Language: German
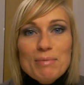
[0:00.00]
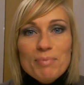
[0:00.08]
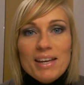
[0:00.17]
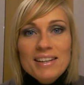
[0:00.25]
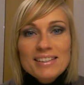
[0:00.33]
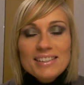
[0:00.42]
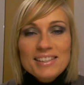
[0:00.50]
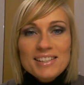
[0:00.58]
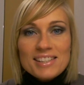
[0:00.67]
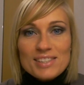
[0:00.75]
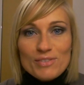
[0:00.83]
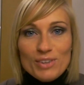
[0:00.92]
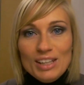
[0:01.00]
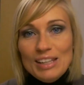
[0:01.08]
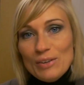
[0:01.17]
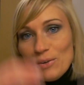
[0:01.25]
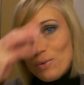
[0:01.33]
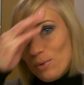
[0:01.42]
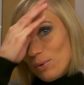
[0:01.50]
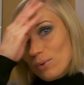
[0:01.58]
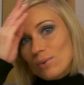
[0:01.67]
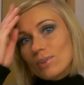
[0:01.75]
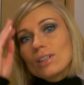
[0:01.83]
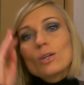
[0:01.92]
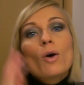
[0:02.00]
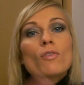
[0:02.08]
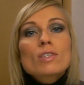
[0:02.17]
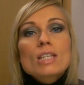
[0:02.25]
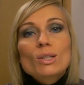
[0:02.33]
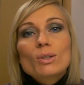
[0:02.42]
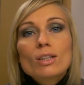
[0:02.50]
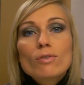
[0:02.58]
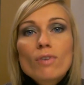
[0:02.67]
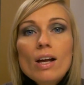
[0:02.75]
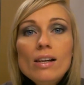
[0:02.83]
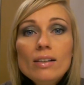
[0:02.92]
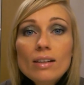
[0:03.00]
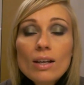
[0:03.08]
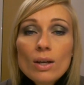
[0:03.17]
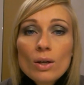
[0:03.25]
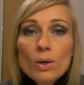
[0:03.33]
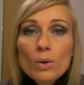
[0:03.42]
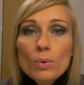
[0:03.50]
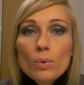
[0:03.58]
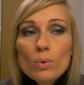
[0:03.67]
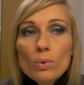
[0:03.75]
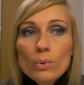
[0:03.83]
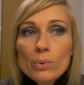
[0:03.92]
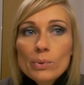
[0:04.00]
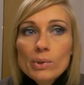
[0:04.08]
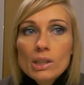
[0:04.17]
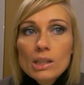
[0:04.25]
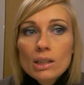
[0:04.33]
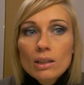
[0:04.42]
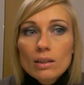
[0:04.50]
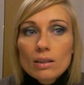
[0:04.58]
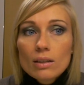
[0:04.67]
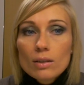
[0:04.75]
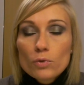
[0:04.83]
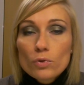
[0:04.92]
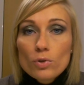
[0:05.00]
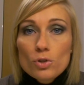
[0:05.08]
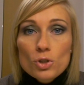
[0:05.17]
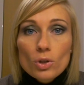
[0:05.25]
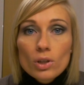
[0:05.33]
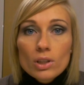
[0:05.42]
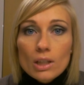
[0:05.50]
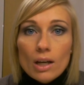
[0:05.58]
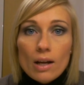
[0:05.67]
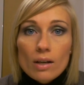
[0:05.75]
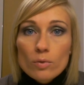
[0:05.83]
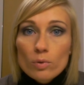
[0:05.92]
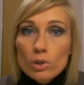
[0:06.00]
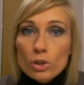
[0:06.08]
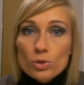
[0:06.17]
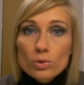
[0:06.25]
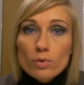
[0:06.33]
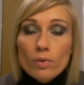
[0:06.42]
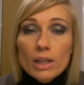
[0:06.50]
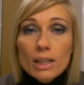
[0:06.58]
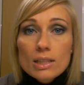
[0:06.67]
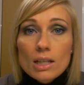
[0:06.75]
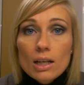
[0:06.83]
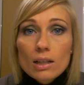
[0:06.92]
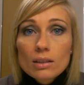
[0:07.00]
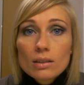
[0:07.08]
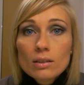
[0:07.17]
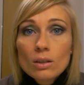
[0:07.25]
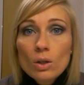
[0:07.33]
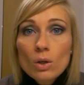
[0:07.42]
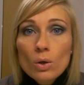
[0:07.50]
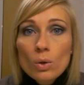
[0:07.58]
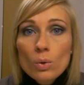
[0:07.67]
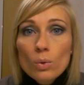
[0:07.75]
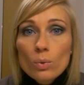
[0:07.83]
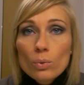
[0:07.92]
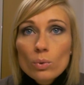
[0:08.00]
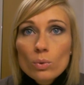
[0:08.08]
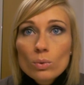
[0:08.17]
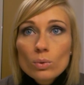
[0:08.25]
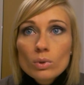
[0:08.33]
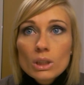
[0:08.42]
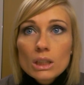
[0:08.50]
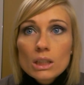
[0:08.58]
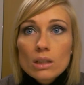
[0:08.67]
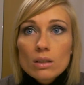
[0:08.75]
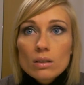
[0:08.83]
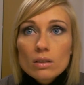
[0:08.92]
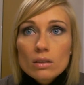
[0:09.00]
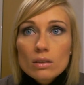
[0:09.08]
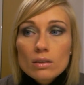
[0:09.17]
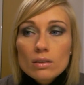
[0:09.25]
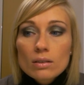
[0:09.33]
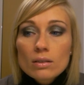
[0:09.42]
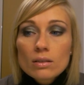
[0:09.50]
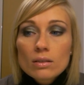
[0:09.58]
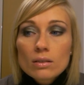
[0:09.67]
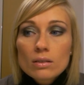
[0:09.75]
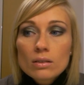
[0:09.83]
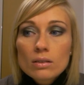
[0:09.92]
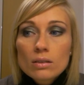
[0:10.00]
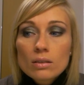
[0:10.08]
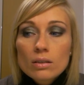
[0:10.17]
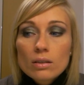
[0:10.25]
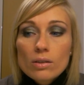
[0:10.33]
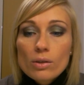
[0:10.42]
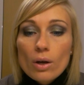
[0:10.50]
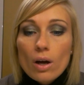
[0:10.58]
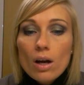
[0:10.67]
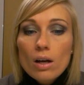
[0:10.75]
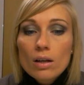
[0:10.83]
beende ich dieses Video und hoffe, es hat euch gefallen und äh, wünsche euch allen wunderschöne Feiertage und äh, ja,